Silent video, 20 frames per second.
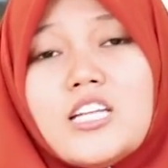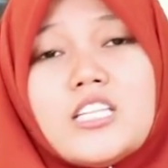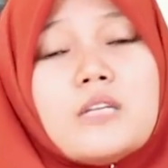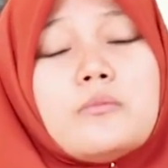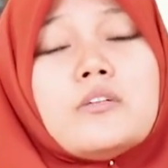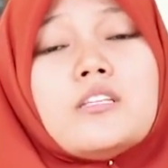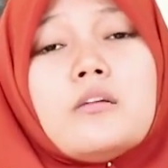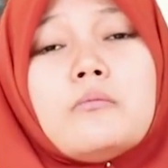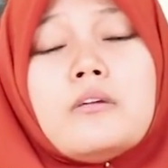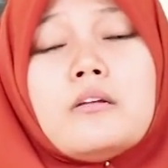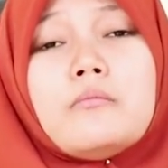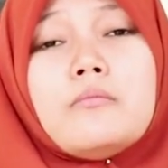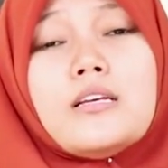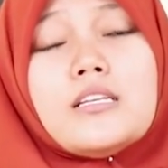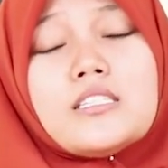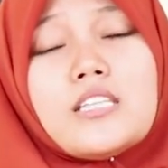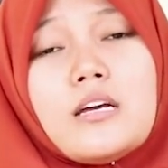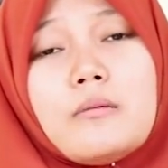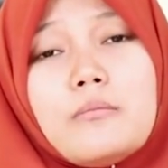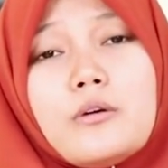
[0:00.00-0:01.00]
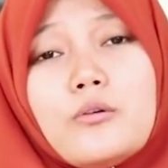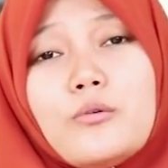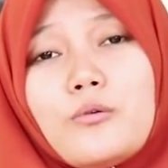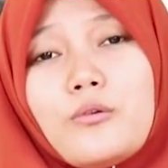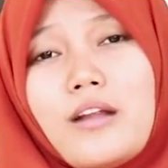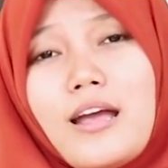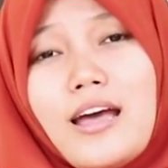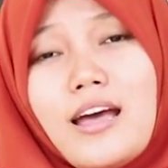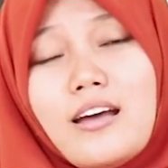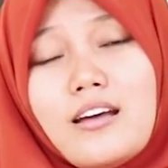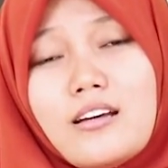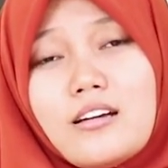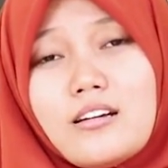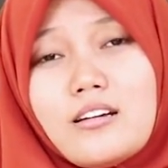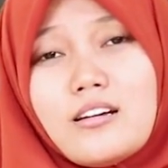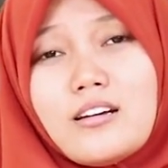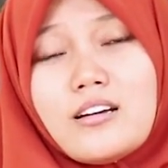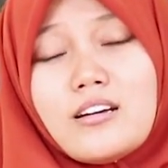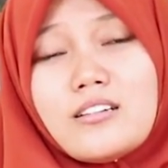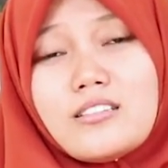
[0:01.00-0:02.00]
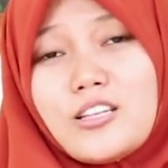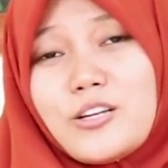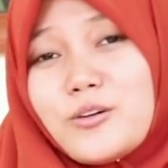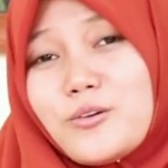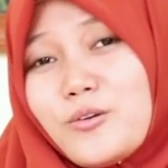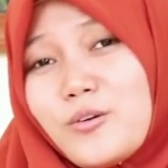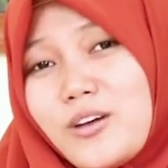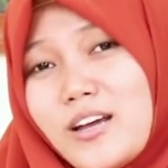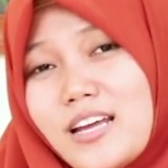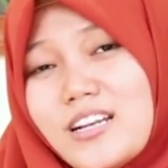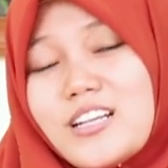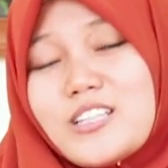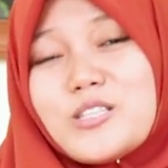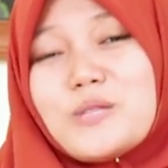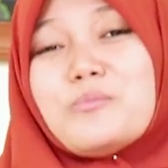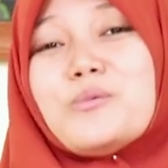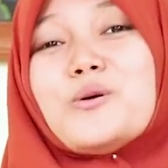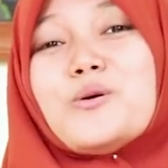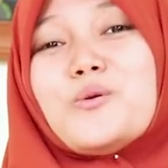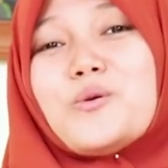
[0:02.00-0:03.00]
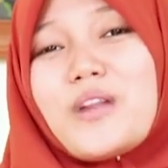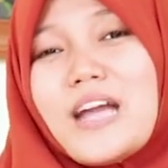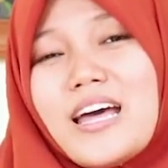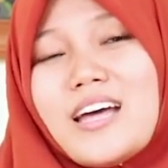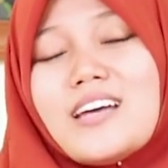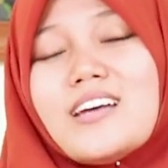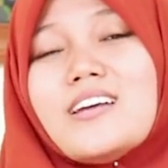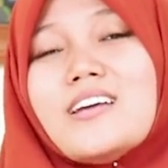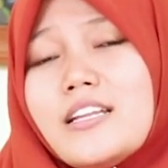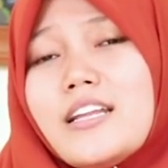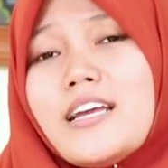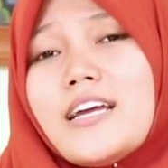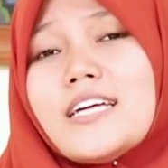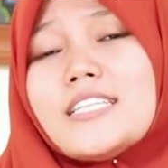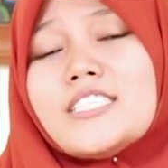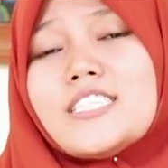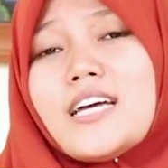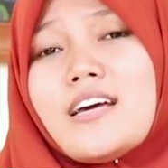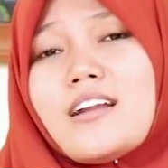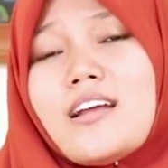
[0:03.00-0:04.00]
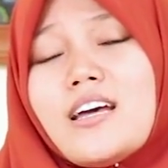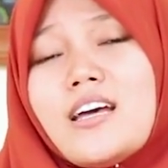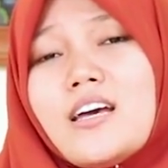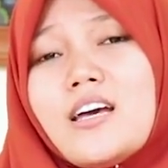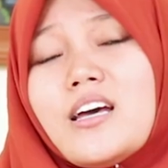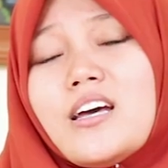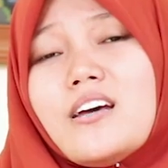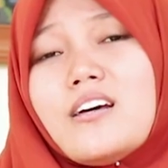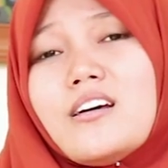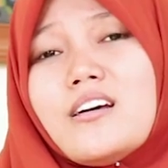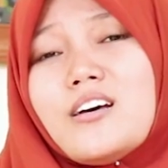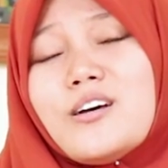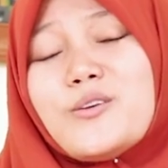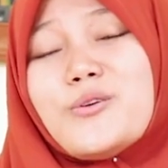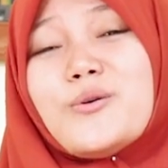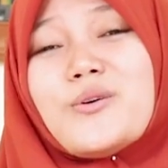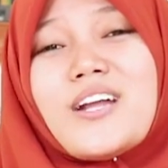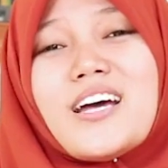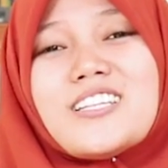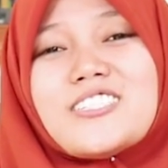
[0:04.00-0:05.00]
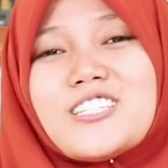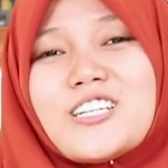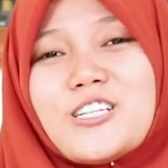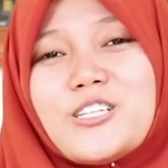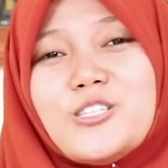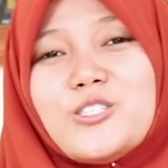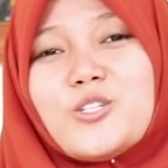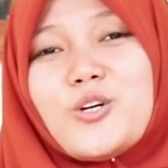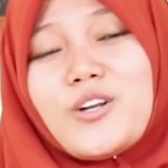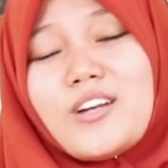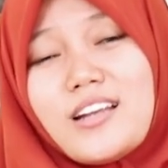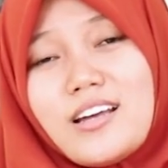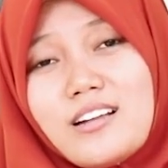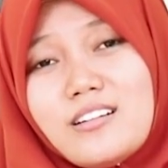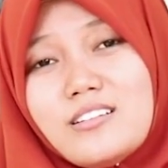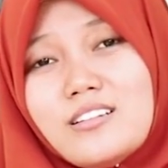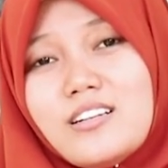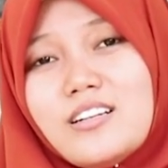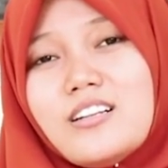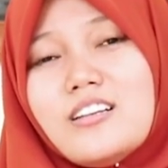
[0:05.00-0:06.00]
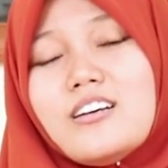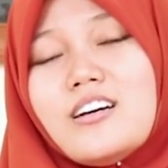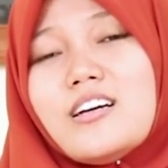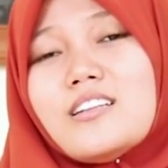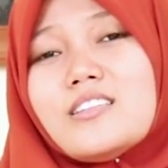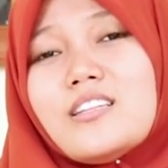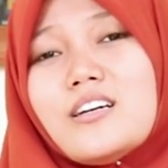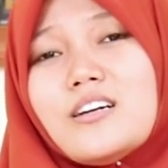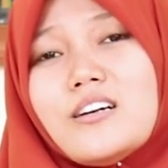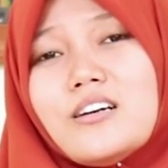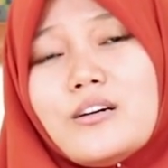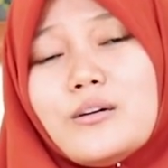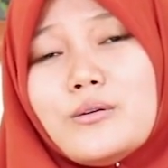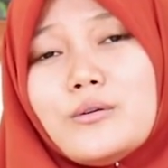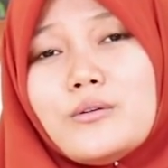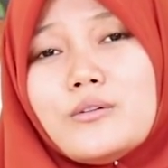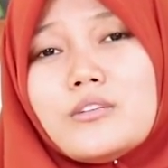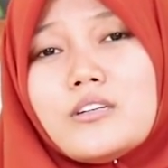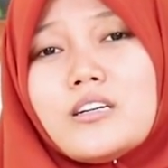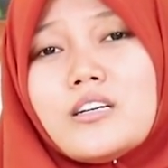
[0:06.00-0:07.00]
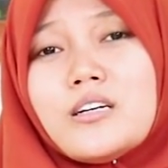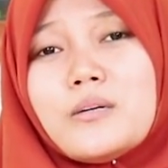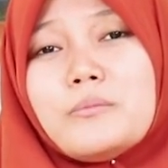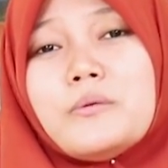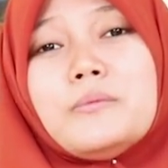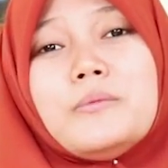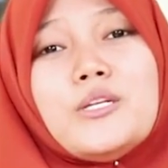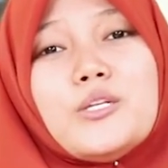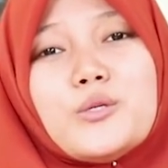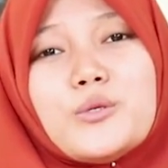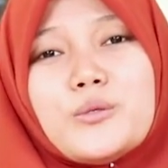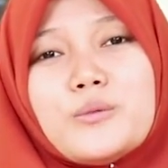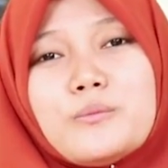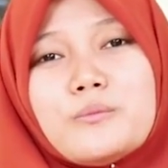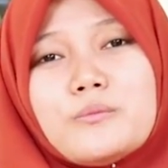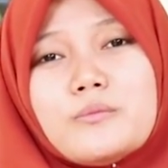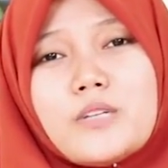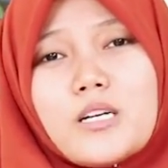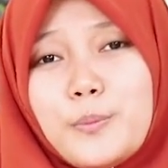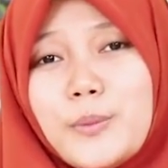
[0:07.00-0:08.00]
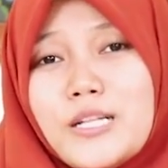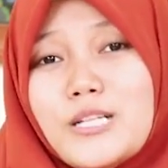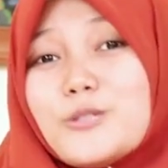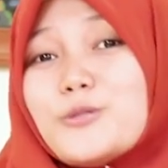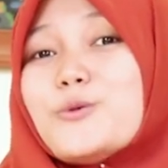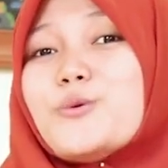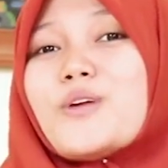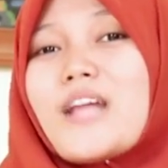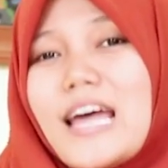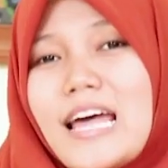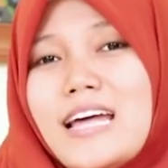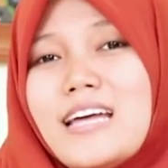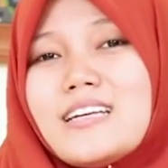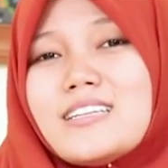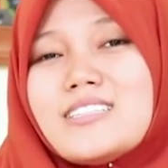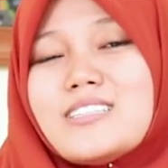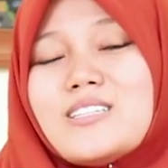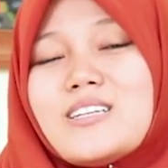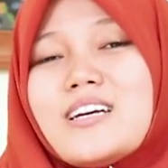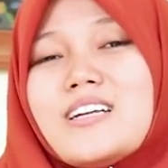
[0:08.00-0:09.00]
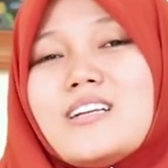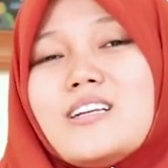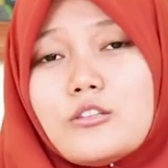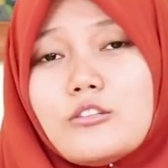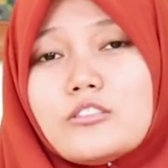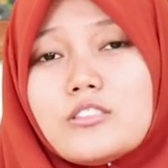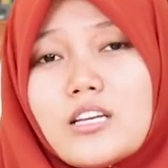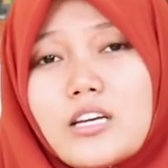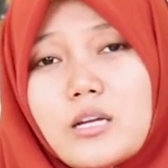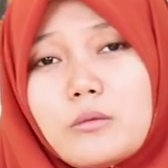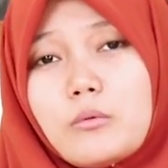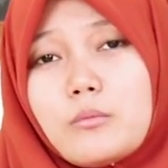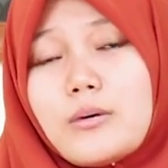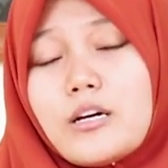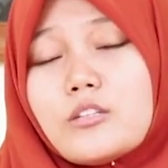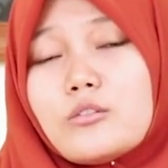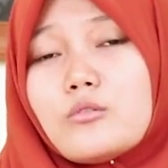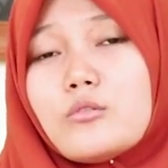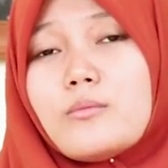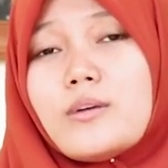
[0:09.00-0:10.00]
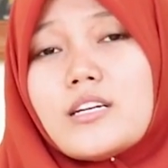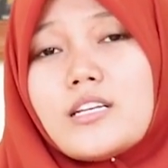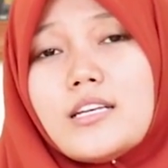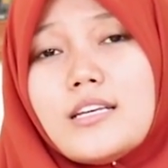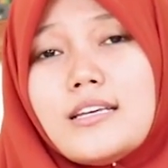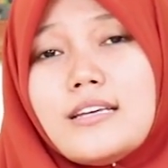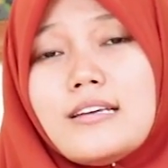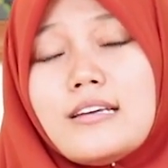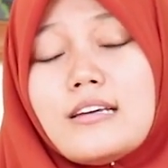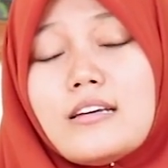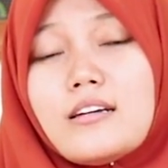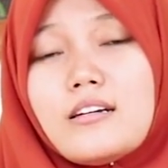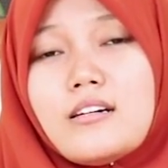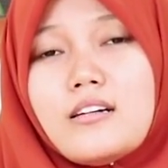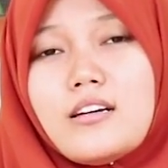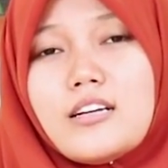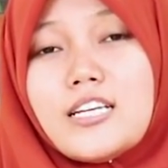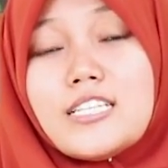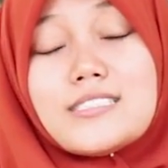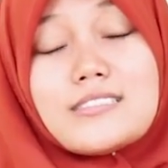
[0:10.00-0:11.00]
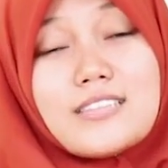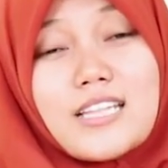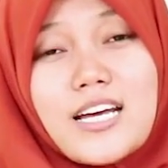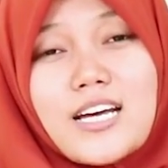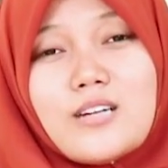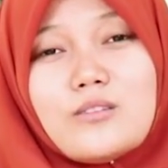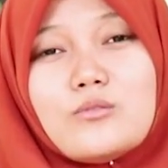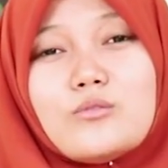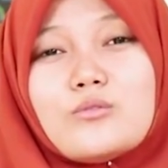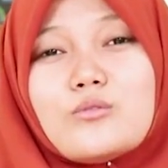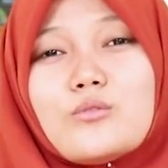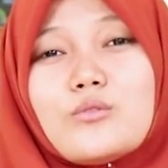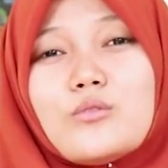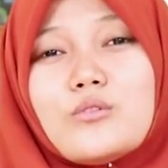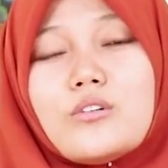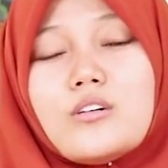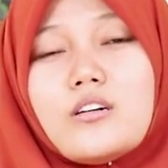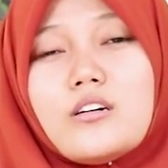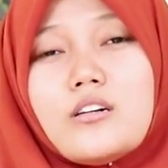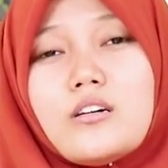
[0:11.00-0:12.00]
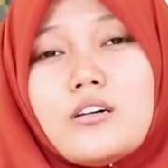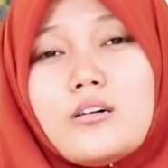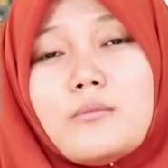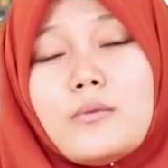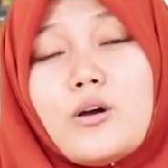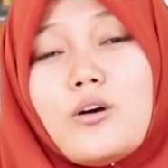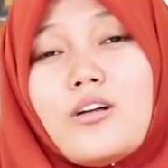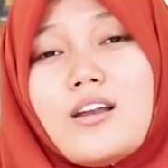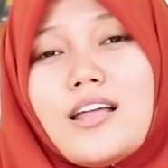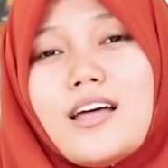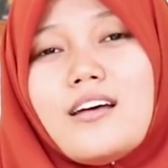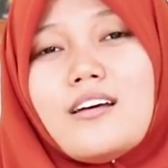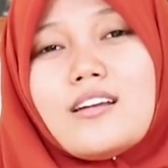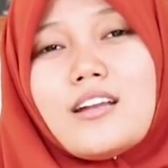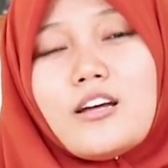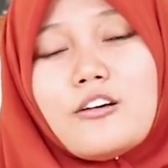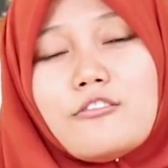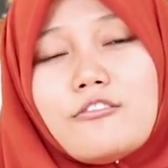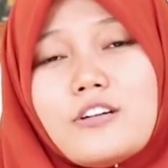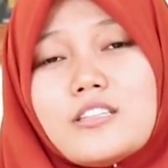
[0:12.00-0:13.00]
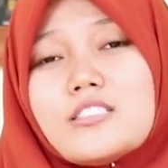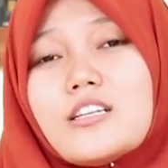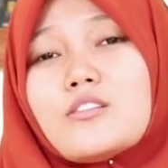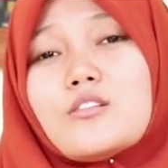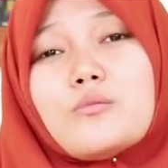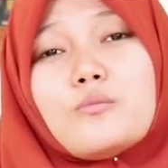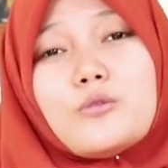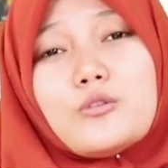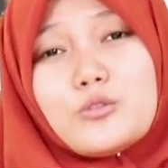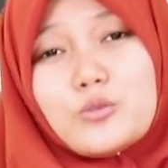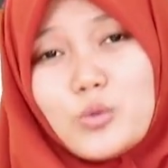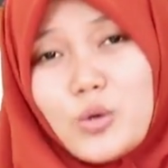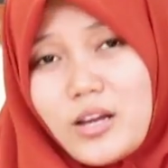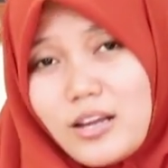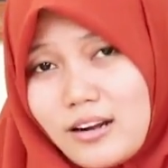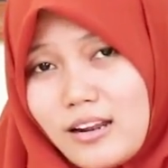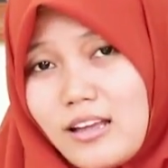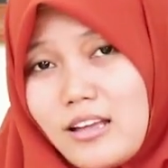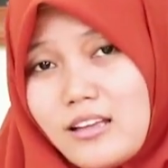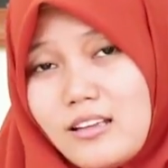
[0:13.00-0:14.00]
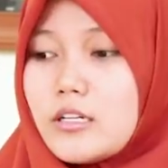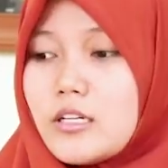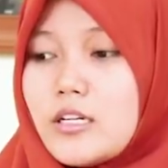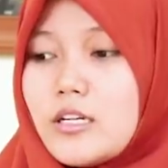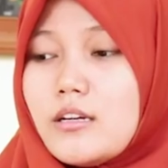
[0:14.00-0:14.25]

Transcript: teman-teman bisa menggurah uh, eh, tenggorokan atau menggurah dengan cara uh, gurah tradisional atau uh, meminum pil jurah gitu itu sangat membantu bagi uh, kita untuk uh, mengolah nafas ataupun suara